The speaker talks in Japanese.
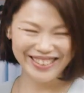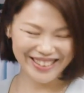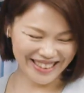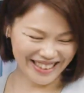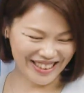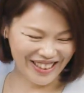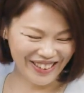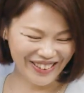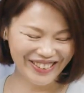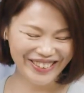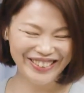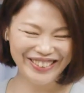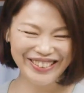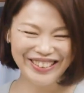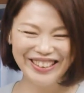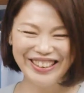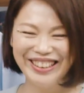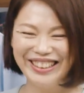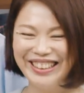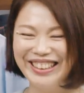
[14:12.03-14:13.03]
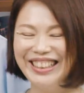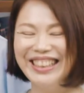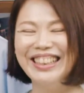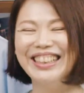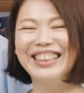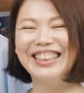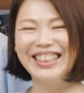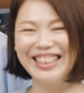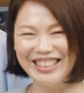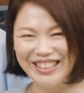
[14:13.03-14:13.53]
は
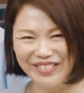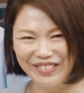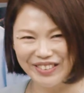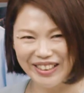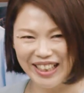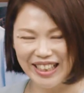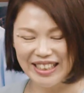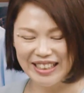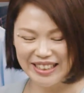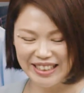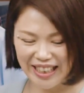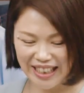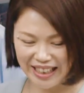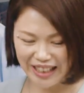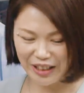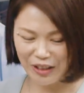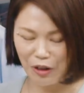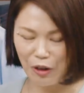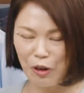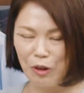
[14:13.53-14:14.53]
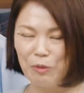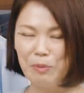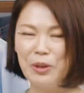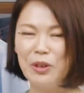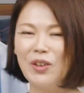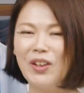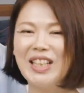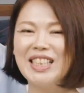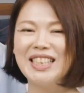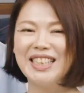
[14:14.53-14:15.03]
い、ですので、はい、ぜひお
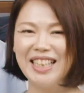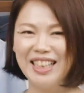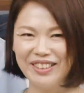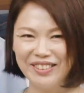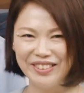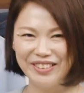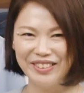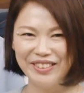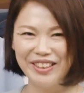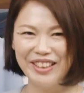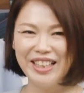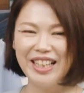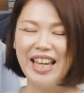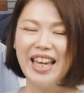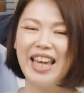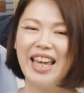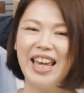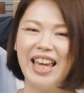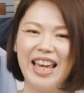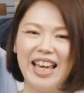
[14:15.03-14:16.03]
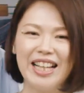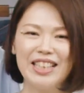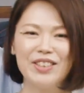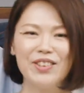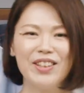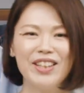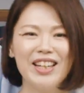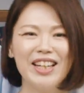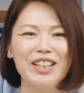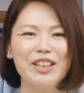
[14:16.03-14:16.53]
見逃しなく、はいえー、
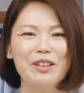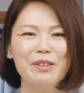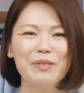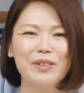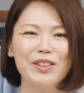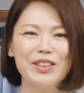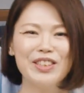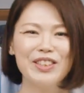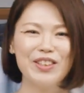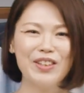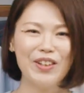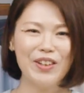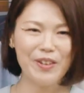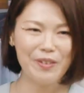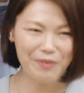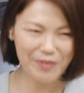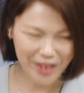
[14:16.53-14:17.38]
それでは今日もご視聴